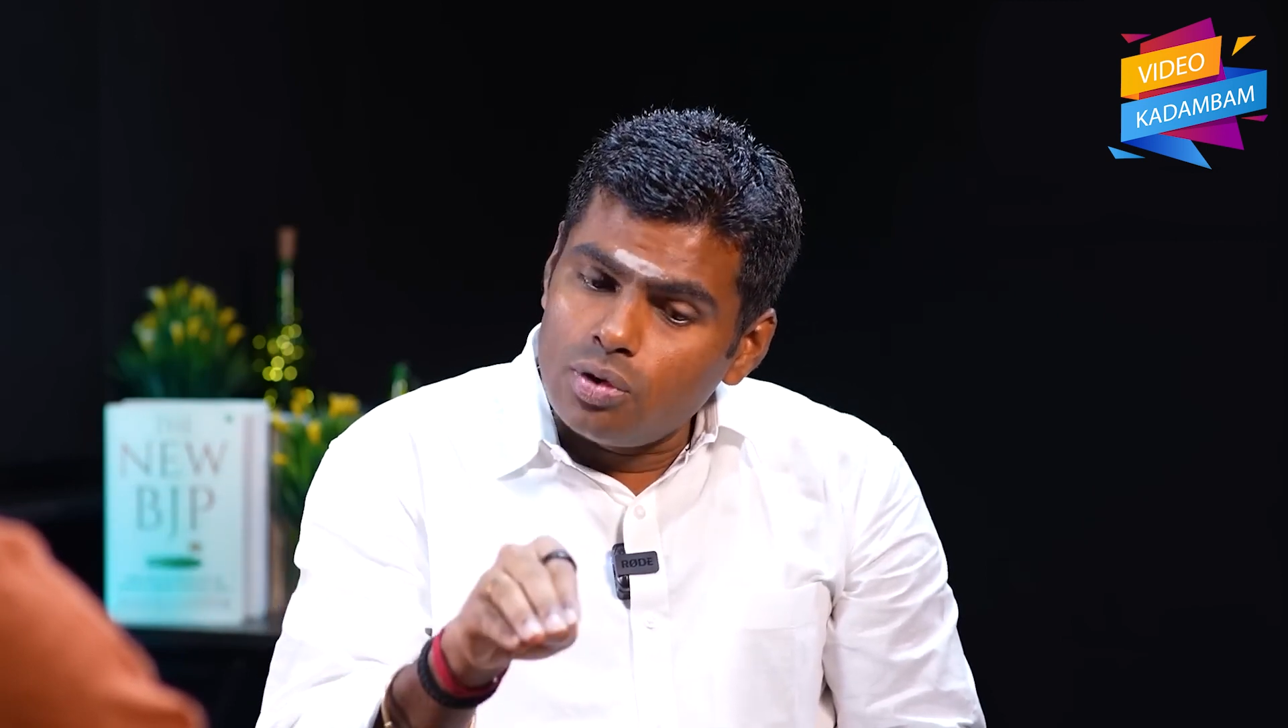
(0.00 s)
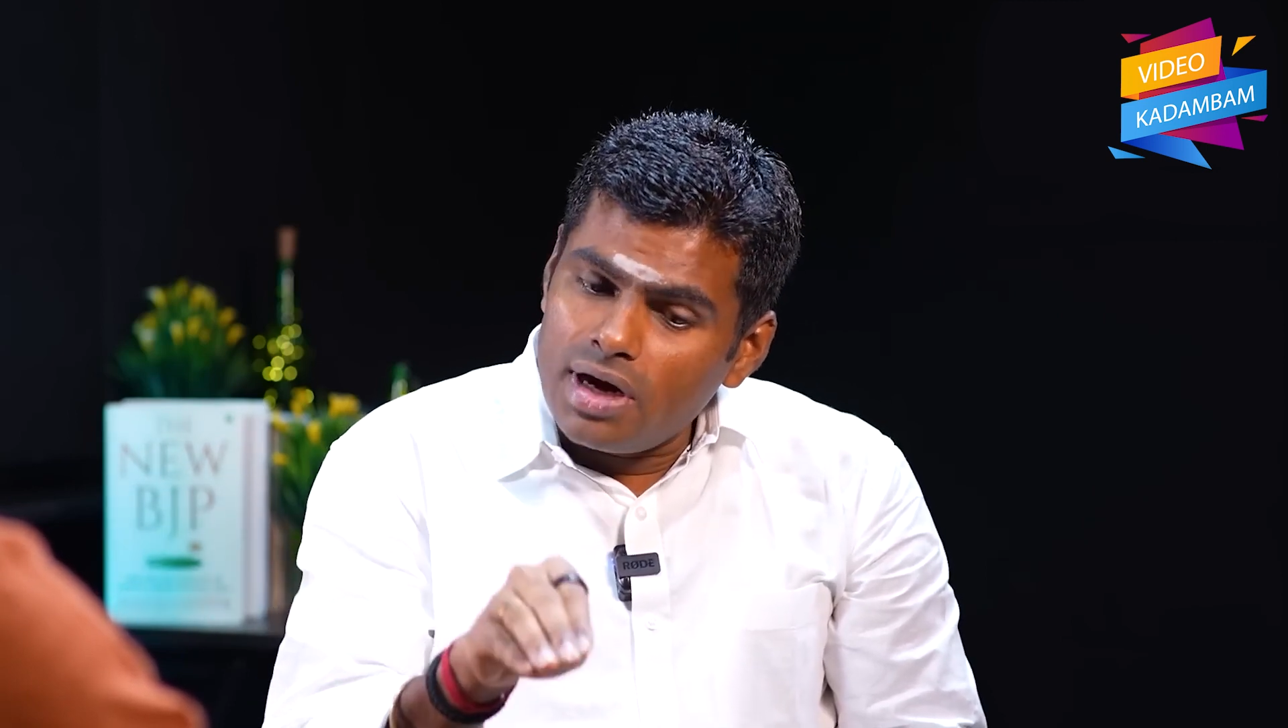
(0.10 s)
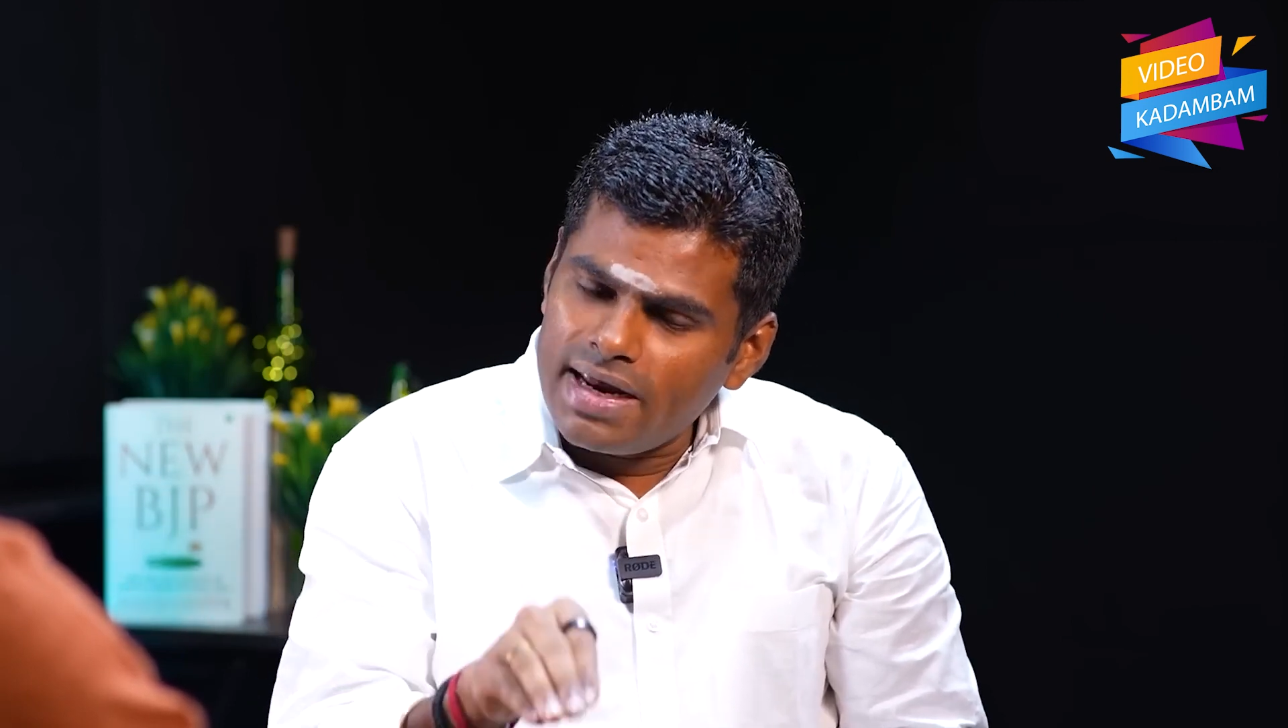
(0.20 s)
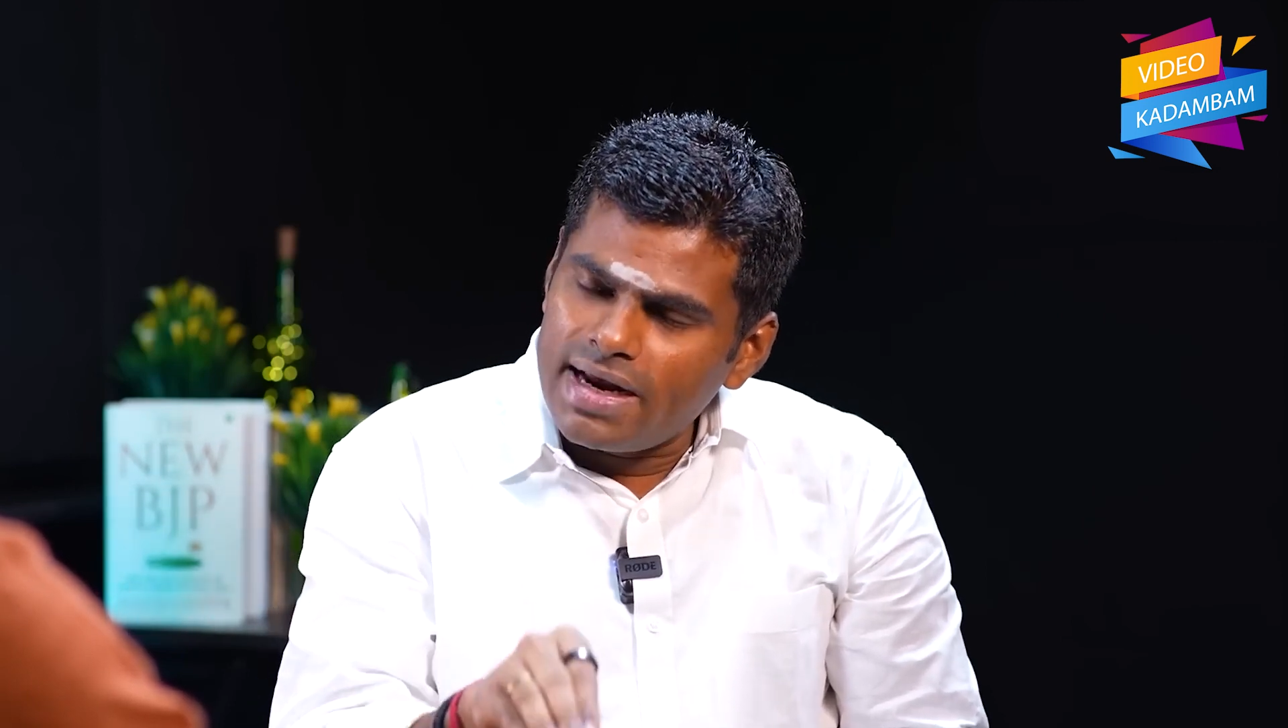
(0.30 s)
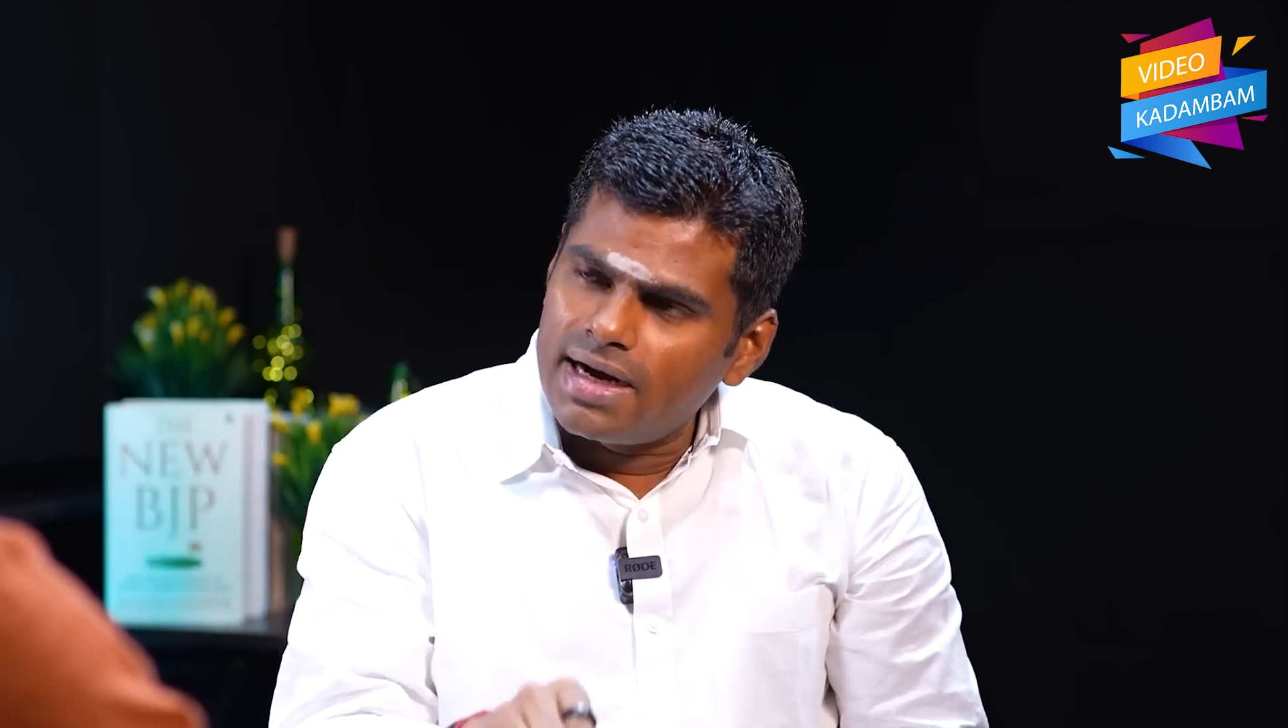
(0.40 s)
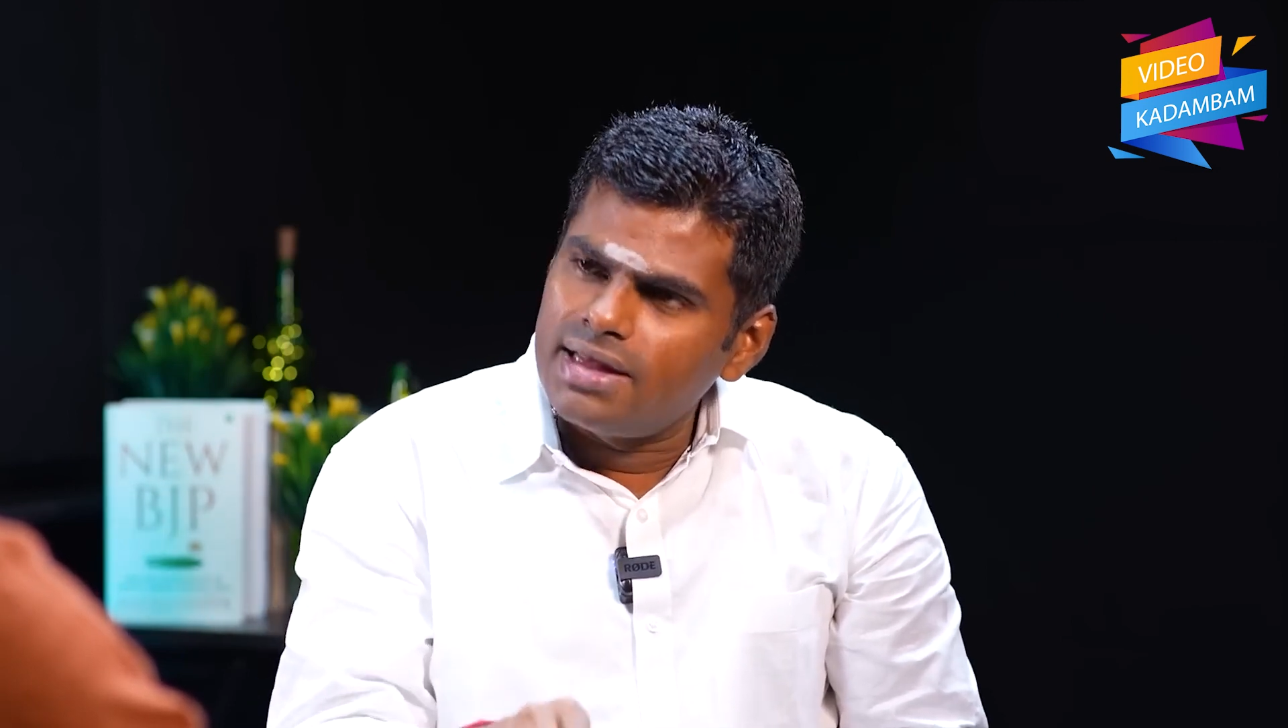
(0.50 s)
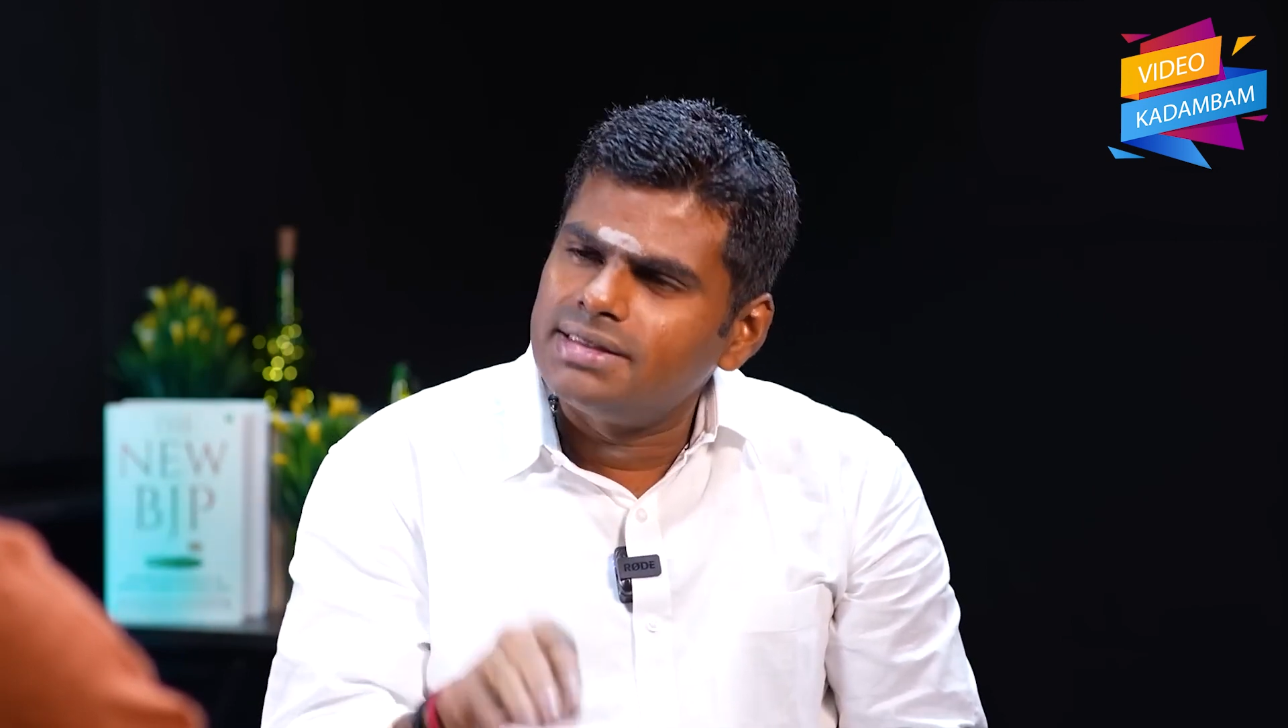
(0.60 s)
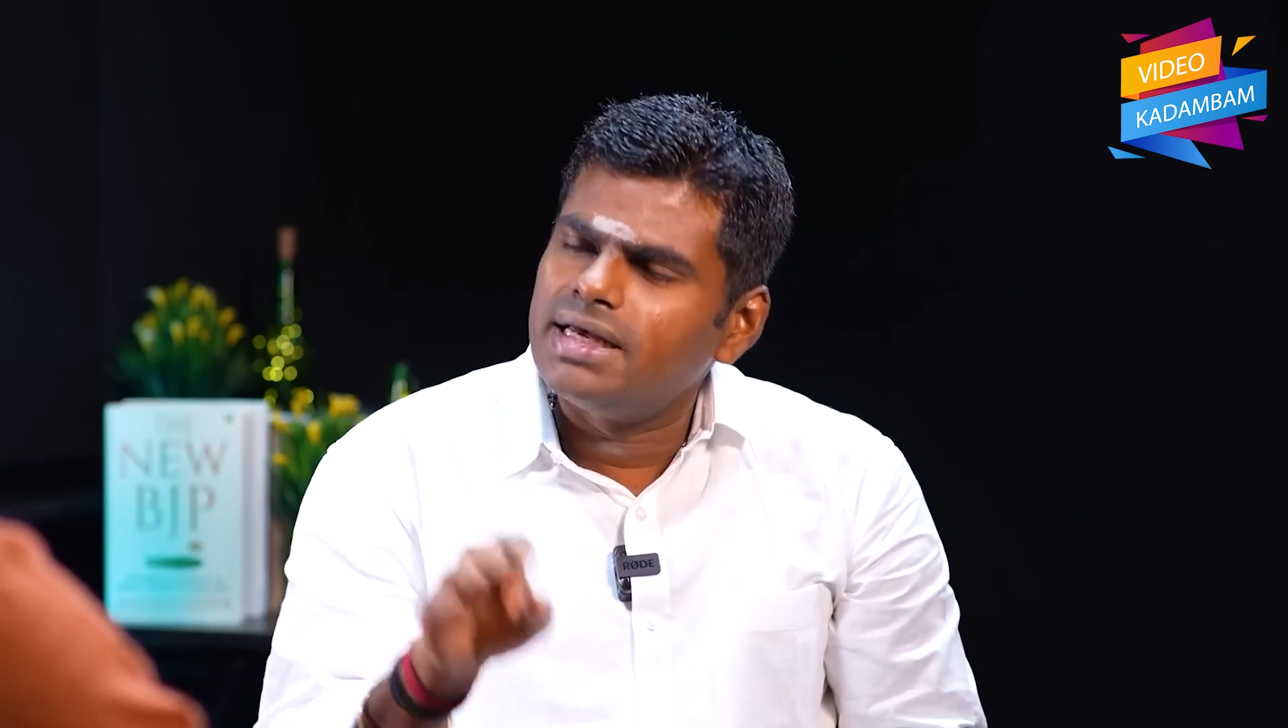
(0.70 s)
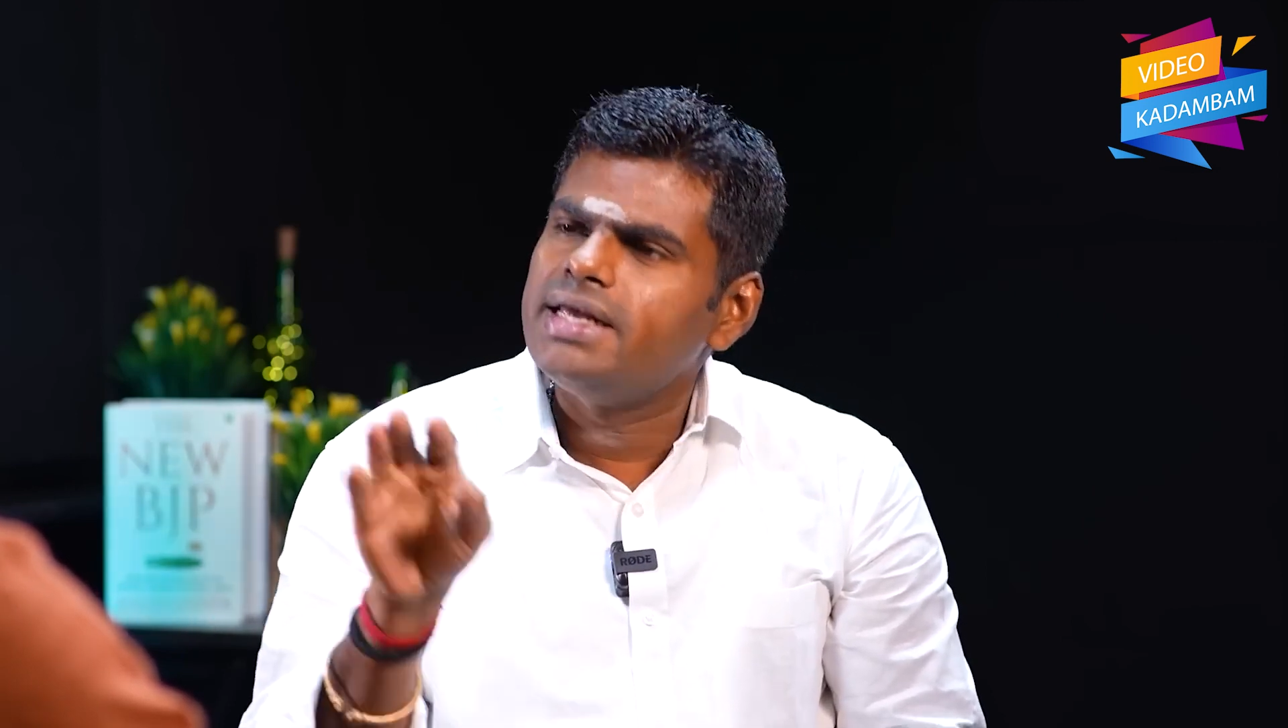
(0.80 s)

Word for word: சொல்லுகின்றது